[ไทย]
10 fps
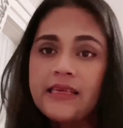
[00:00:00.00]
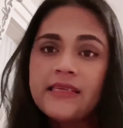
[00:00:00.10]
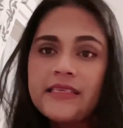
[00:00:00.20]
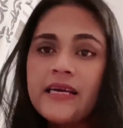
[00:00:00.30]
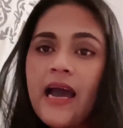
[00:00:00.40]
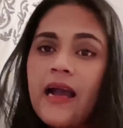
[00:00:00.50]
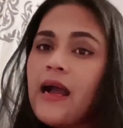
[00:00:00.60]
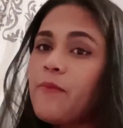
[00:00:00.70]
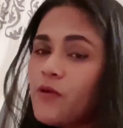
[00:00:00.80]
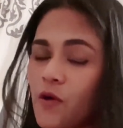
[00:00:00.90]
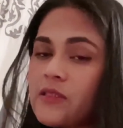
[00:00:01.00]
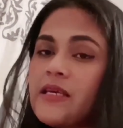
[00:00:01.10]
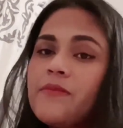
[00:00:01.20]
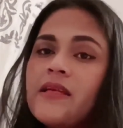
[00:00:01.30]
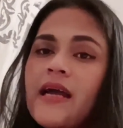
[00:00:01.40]
ก็คือคำพูดของสา
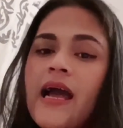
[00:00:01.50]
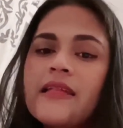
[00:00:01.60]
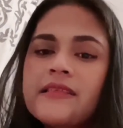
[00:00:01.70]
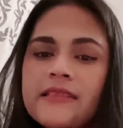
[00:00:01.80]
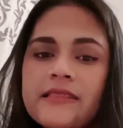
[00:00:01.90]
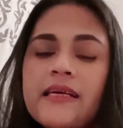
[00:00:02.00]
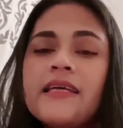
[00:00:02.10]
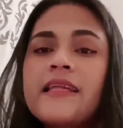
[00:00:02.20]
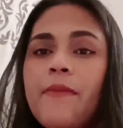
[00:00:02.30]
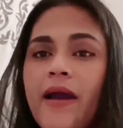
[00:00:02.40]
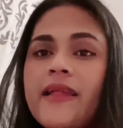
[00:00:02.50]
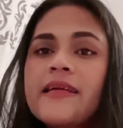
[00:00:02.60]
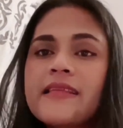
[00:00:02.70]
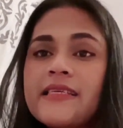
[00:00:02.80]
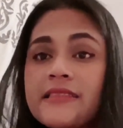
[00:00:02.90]
มีนะคะก็เลยทำให้นั
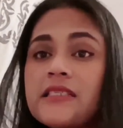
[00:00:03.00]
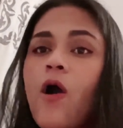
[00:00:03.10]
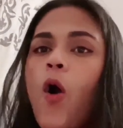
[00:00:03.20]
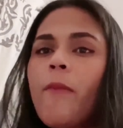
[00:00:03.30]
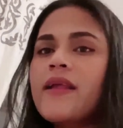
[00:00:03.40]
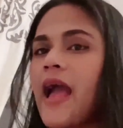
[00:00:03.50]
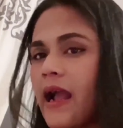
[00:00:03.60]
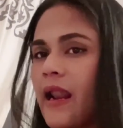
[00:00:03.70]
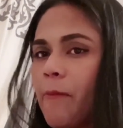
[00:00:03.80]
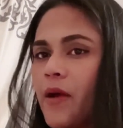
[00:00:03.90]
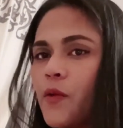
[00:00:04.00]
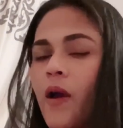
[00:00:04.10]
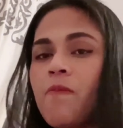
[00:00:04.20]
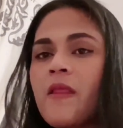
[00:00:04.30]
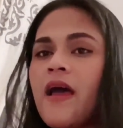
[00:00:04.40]
นได้ซื้อของบางอย่างกลับมาด้วย
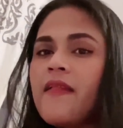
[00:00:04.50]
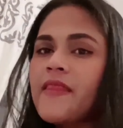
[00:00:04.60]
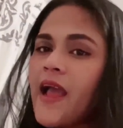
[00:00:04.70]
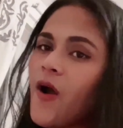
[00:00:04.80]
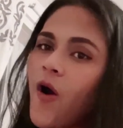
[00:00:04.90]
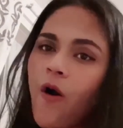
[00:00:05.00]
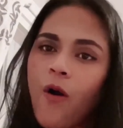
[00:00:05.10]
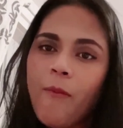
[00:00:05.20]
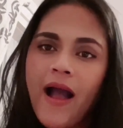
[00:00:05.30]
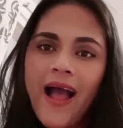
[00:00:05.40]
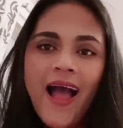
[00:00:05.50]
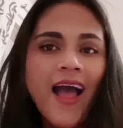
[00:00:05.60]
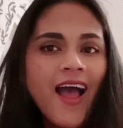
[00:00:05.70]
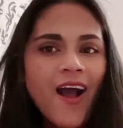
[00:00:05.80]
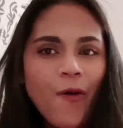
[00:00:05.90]
แต่ขอมา
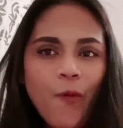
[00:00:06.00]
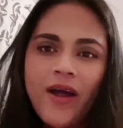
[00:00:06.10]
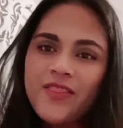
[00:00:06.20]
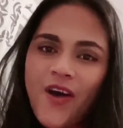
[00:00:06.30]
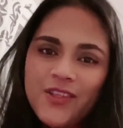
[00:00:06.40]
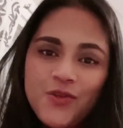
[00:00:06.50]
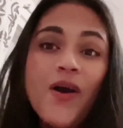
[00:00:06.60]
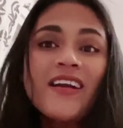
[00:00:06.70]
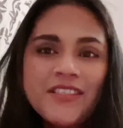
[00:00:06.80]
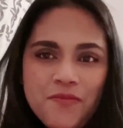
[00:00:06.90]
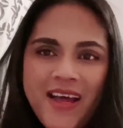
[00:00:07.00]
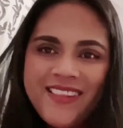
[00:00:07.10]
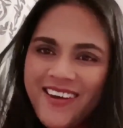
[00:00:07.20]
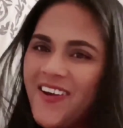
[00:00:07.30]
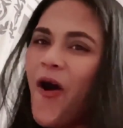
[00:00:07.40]
อวดตอนช่วงคริสต์มาส
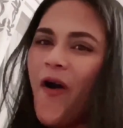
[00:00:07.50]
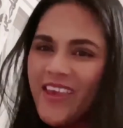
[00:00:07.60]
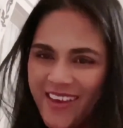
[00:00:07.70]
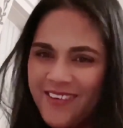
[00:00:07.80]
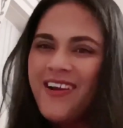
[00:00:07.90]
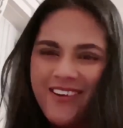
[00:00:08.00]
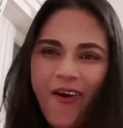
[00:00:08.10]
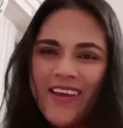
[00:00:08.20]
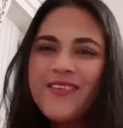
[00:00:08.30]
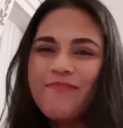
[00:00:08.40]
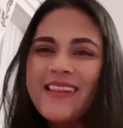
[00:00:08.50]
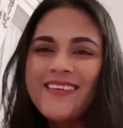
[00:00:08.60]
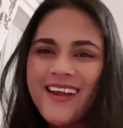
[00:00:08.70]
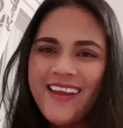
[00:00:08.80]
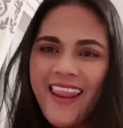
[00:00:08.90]
นะรออีกรออีกเป็นเดื
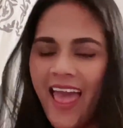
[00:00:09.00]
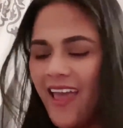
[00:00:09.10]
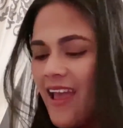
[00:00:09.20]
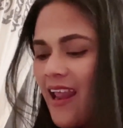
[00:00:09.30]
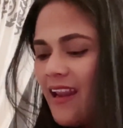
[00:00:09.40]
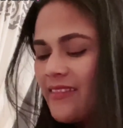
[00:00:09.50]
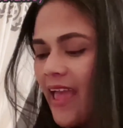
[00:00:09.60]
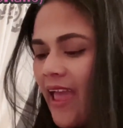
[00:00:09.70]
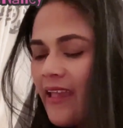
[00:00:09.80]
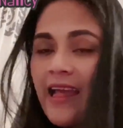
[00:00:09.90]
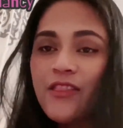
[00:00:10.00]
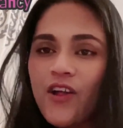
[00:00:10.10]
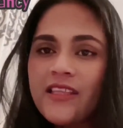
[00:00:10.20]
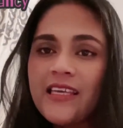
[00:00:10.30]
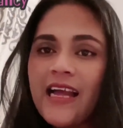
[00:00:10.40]
อนเลยแหละแต่ณตอน
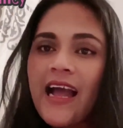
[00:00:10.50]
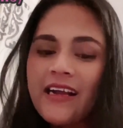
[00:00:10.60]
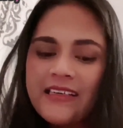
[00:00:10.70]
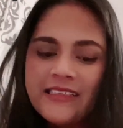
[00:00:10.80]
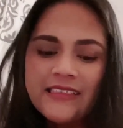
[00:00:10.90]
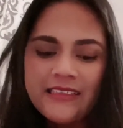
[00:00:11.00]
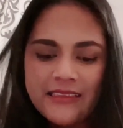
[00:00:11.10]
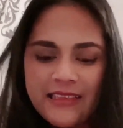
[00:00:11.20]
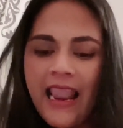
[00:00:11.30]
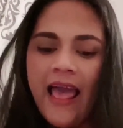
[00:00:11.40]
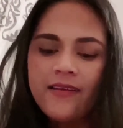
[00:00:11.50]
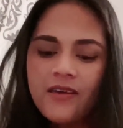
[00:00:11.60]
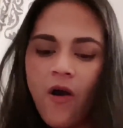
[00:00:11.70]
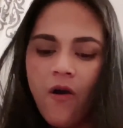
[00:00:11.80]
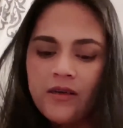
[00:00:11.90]
นี้นะคะก็คือแหละ
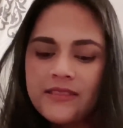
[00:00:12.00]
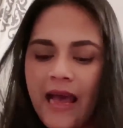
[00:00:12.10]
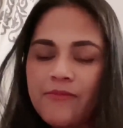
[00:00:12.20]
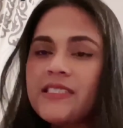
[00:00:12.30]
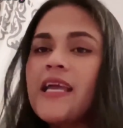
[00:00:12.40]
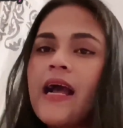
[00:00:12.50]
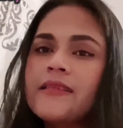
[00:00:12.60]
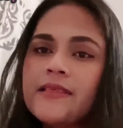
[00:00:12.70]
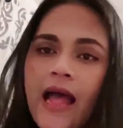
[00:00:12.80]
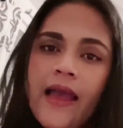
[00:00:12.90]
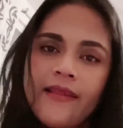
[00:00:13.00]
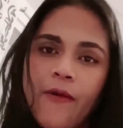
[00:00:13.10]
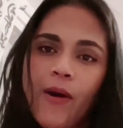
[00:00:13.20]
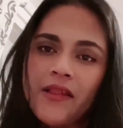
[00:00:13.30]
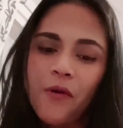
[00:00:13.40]
ของ3ามสี่อย่างที่ได้ใน
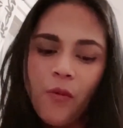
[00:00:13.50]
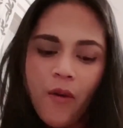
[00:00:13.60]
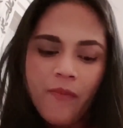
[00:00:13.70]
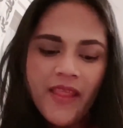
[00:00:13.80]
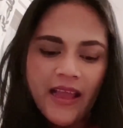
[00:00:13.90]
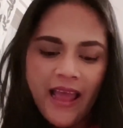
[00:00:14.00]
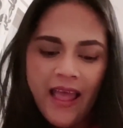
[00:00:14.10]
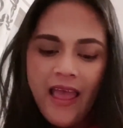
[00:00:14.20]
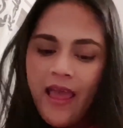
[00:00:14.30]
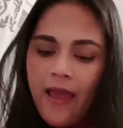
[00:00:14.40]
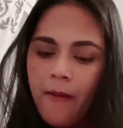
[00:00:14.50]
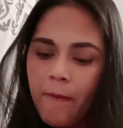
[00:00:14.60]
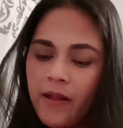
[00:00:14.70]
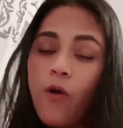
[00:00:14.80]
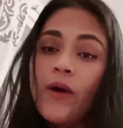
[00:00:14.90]
วันครบรอบแต่งงานเป็
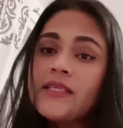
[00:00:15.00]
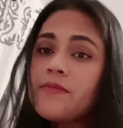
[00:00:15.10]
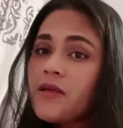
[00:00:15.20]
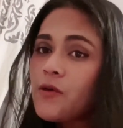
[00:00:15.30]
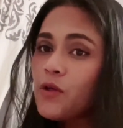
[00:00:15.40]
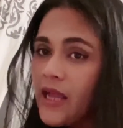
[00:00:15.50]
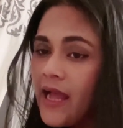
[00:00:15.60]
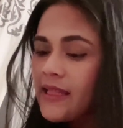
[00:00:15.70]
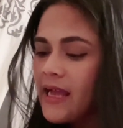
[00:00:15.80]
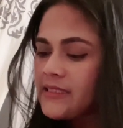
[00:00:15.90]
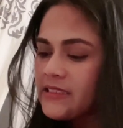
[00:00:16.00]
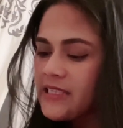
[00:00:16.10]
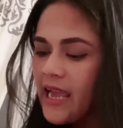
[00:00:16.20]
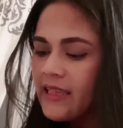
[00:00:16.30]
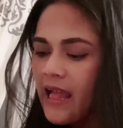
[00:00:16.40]
นของวันที่มีคุณค่าทางจิตใจ
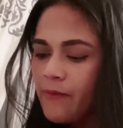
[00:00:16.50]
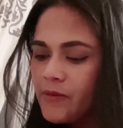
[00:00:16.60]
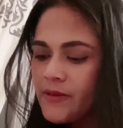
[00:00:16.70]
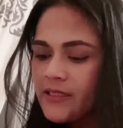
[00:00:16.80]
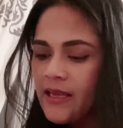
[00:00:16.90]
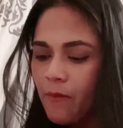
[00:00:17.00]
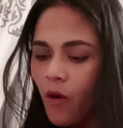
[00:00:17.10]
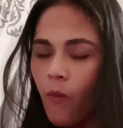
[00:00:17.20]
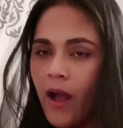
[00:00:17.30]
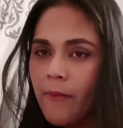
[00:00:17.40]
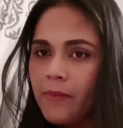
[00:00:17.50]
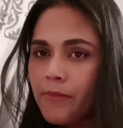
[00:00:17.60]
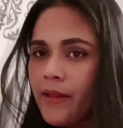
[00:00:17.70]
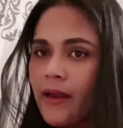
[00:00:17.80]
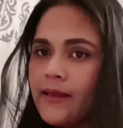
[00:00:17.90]
นะ เพื่อนๆอย่ามองว่ามัน
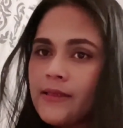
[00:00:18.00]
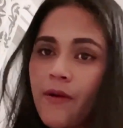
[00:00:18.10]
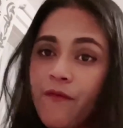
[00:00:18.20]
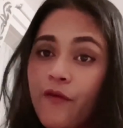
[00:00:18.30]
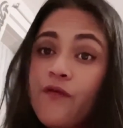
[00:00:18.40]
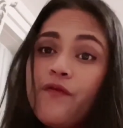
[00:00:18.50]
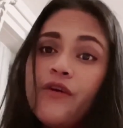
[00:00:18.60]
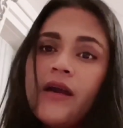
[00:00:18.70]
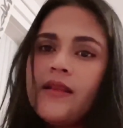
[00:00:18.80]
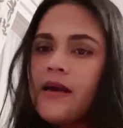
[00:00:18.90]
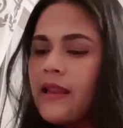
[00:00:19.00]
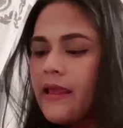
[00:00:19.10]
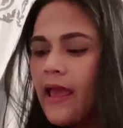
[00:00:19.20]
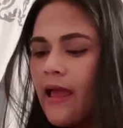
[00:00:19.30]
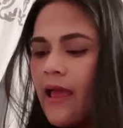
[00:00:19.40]
เป็นอะไรที่แบบฟุ่งเฟือยหรืออะไร
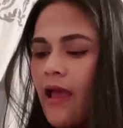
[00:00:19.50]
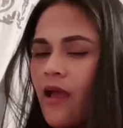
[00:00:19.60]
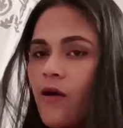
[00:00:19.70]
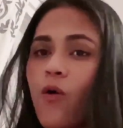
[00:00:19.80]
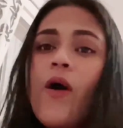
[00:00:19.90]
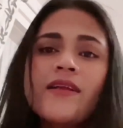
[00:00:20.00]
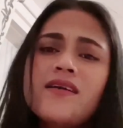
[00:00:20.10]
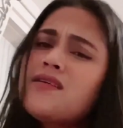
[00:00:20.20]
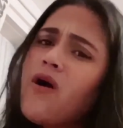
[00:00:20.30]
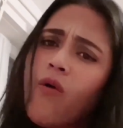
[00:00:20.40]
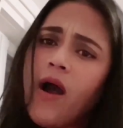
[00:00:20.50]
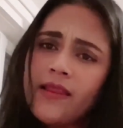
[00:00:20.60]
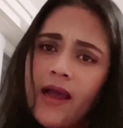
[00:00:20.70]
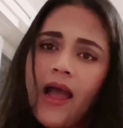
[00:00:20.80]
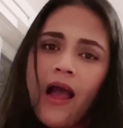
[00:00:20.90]
เงี้ยของขวัญก็คือของขวัญ
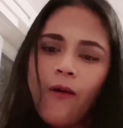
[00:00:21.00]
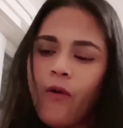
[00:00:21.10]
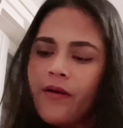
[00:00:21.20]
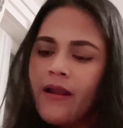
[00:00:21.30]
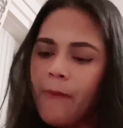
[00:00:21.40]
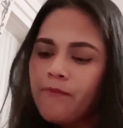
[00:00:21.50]
นนะคะคนรับ